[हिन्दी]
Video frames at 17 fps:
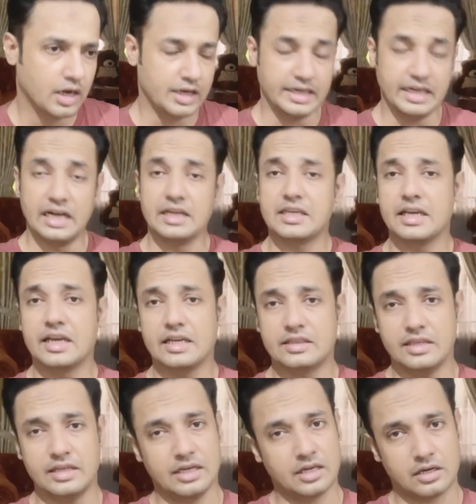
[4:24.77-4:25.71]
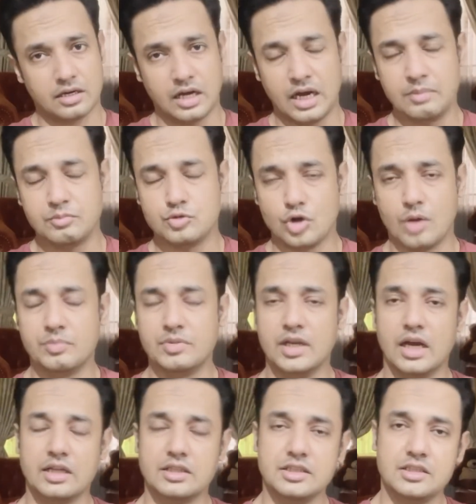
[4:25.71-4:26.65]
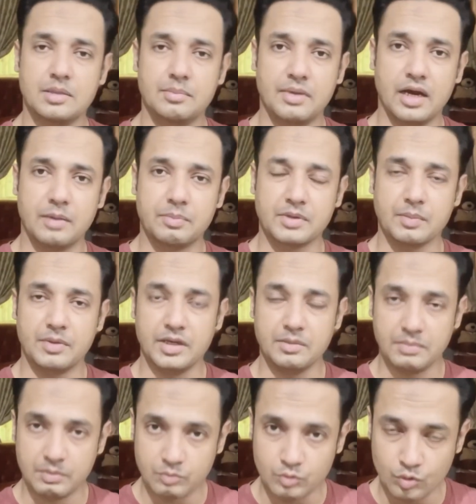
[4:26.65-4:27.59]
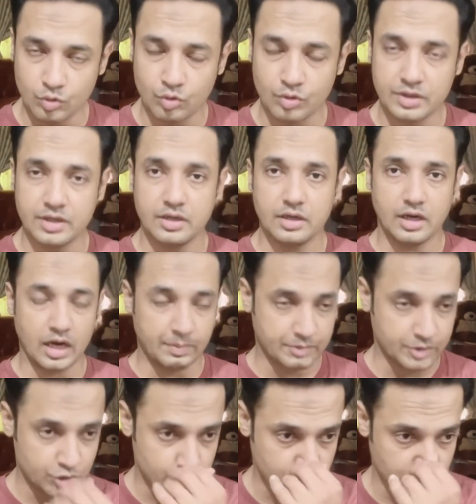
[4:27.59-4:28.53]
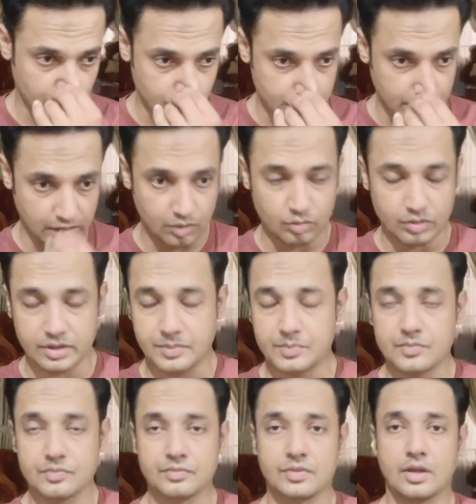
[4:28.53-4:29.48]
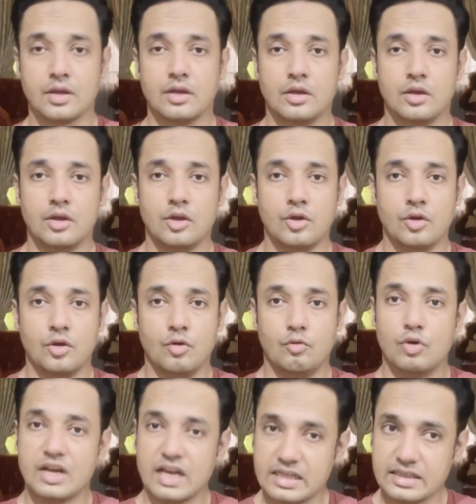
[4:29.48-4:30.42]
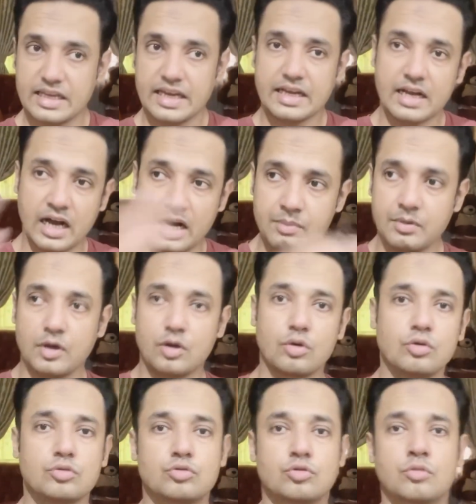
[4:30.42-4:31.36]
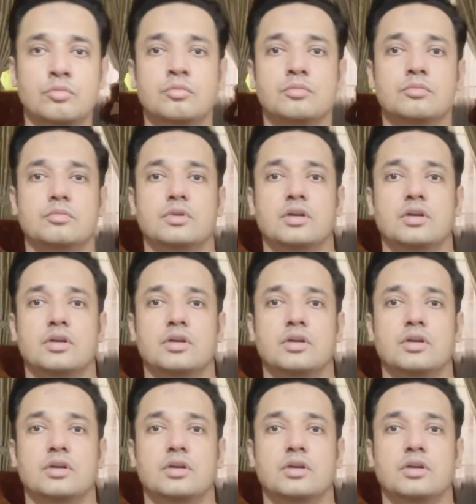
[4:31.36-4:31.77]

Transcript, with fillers: ये लड़की कहती है यार आप जॉब दिला दीजिए मैं आपकी बड़ी ममनून होंगी आपकी शुक्रगुजार होंगी वो कहता है एक काम करो तुम